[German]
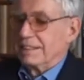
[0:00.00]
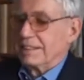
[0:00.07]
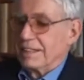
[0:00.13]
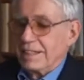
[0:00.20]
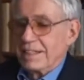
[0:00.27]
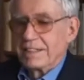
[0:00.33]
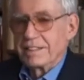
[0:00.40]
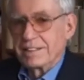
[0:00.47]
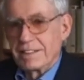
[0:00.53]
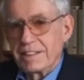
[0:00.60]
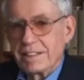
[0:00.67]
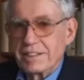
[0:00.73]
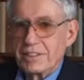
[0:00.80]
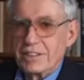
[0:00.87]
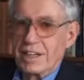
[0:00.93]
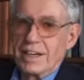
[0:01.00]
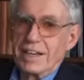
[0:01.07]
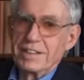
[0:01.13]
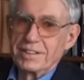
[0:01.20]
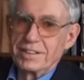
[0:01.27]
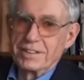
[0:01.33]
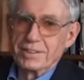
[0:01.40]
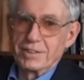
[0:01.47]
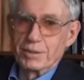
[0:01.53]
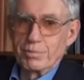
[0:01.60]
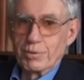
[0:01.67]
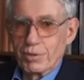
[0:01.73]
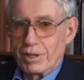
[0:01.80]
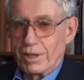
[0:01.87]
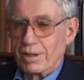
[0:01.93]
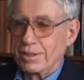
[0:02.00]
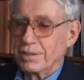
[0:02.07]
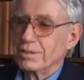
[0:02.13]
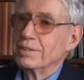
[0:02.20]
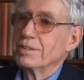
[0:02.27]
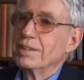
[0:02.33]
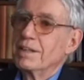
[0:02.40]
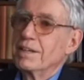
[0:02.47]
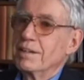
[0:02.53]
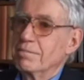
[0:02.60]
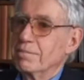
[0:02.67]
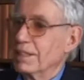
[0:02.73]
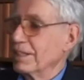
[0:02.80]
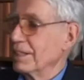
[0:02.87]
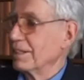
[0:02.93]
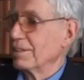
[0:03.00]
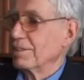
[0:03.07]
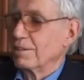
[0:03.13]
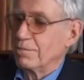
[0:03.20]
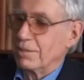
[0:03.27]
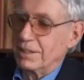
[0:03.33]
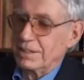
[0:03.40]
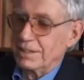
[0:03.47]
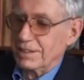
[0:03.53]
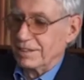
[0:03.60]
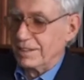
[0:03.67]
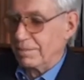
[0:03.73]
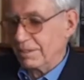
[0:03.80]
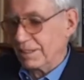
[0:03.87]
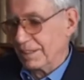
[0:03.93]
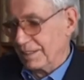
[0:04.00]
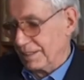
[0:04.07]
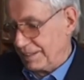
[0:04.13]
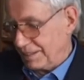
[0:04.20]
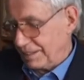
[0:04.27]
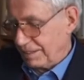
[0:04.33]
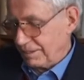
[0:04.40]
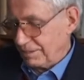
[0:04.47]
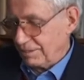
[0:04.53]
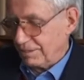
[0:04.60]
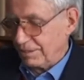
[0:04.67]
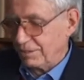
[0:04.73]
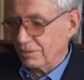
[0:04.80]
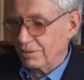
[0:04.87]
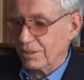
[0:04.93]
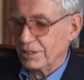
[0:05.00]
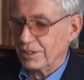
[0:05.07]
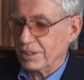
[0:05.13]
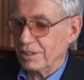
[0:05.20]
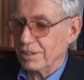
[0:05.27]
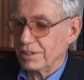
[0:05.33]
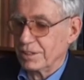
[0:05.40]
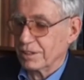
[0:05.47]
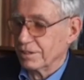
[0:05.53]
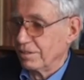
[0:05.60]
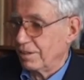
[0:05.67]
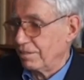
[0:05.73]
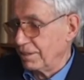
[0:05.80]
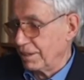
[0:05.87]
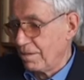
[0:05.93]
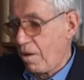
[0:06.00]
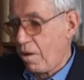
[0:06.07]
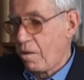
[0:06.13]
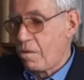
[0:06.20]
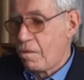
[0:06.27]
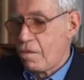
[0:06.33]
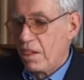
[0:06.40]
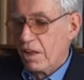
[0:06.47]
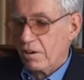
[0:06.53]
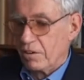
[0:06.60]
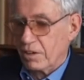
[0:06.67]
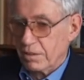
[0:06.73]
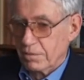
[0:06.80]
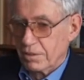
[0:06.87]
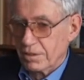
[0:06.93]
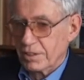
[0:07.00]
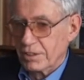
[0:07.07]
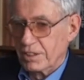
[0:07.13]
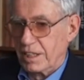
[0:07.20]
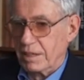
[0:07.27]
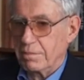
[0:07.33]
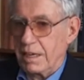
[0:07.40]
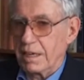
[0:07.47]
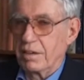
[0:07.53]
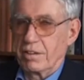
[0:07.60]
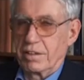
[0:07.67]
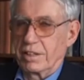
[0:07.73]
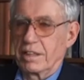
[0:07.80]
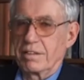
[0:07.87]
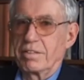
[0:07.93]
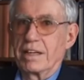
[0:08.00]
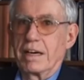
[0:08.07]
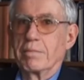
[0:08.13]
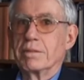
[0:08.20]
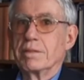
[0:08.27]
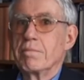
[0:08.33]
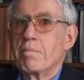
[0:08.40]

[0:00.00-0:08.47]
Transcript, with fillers: gehen sie, schlagen sie dieses Buch auf, Mineral Commodity Summaries, der, das US Geological Survey, und im Grunde schreiben alle Leute davon ab.